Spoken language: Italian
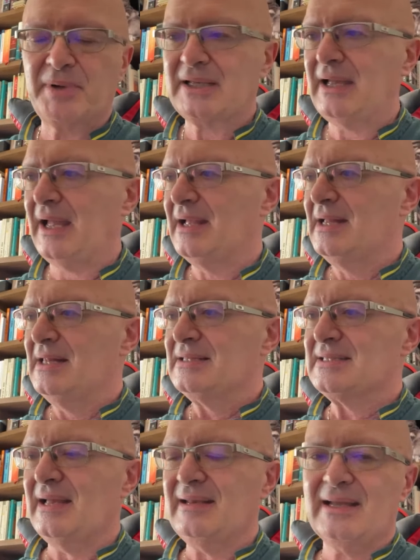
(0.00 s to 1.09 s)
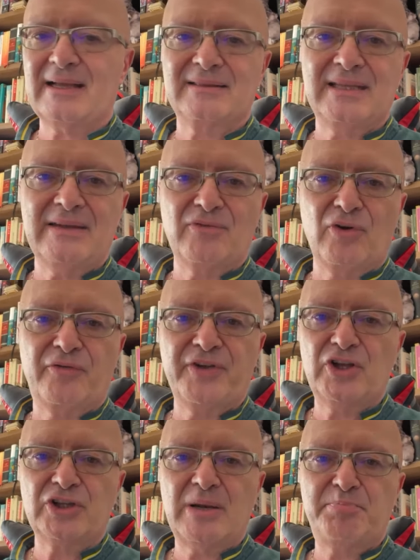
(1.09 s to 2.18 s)
Perché se è negativo il
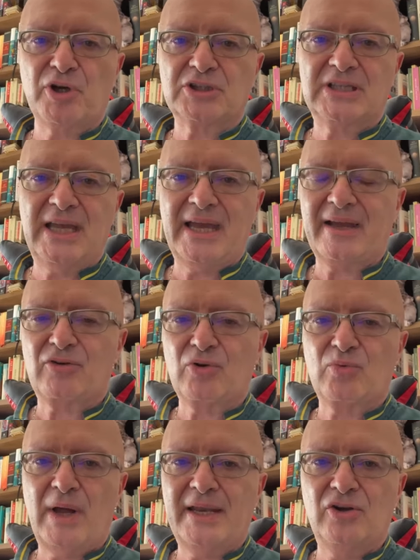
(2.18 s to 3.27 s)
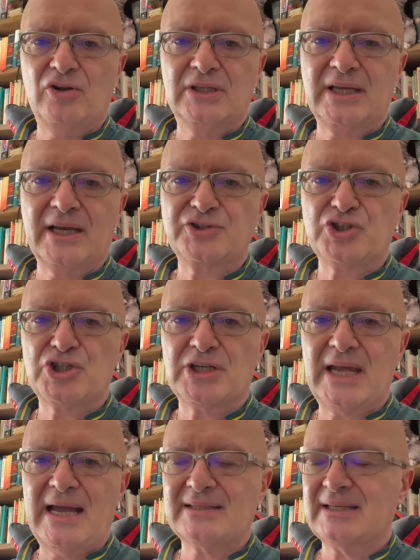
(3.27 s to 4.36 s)
figlio del portiere col quale non interagisci
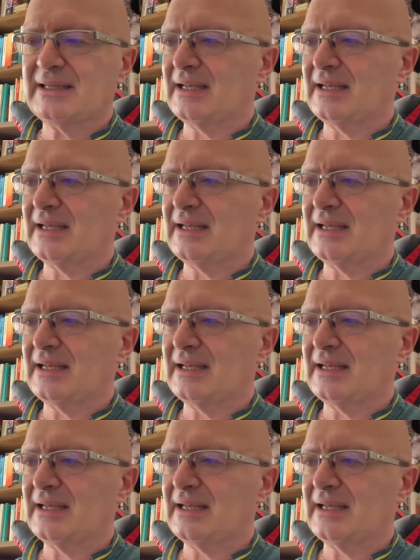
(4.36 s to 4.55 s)
neanche,